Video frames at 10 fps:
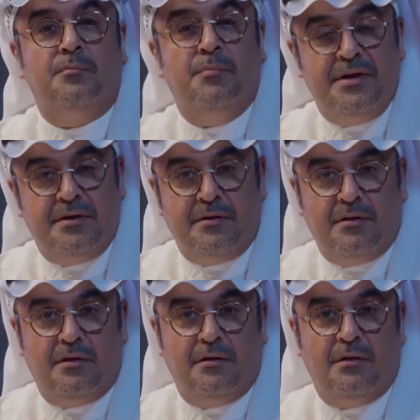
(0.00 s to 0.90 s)
من
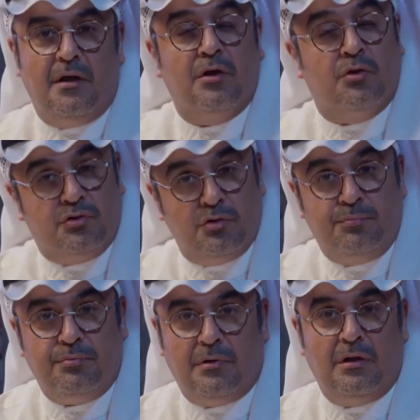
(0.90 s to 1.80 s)
الكتب
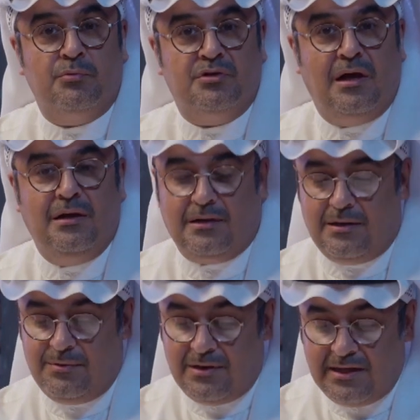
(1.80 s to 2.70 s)

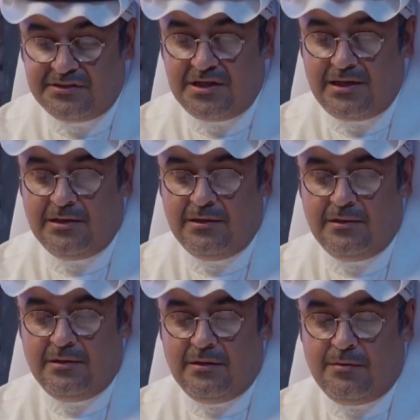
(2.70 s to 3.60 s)
المتعلقه باللهجه
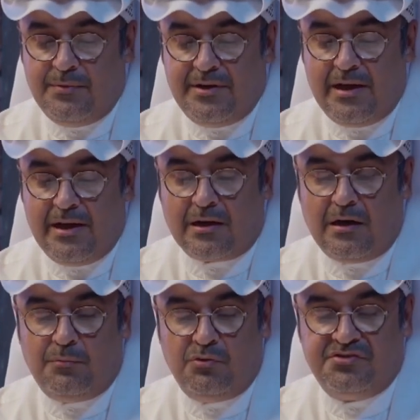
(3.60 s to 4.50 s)
منها
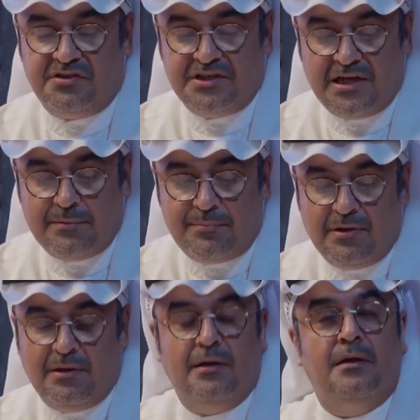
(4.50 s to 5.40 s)
قاموس الجيب
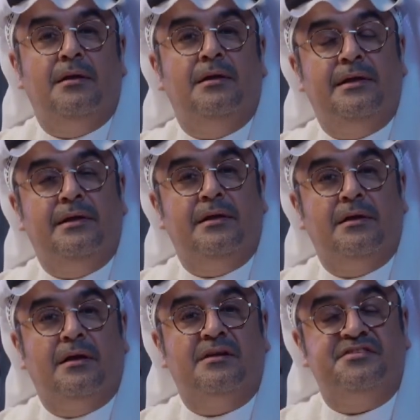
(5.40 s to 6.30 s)

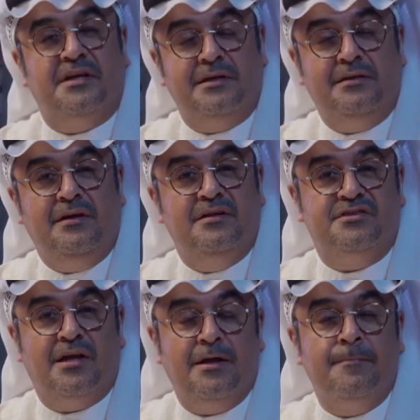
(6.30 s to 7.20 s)
للسيد
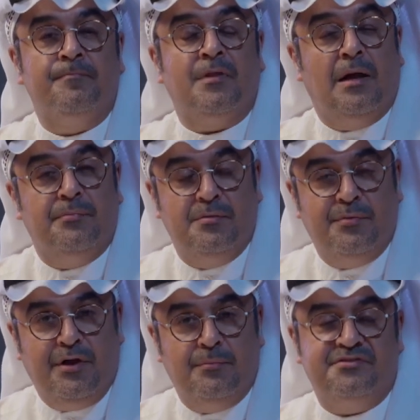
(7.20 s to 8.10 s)
عيسى عبد
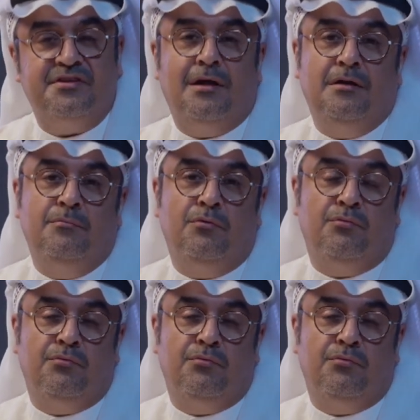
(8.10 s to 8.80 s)
المنعم السالم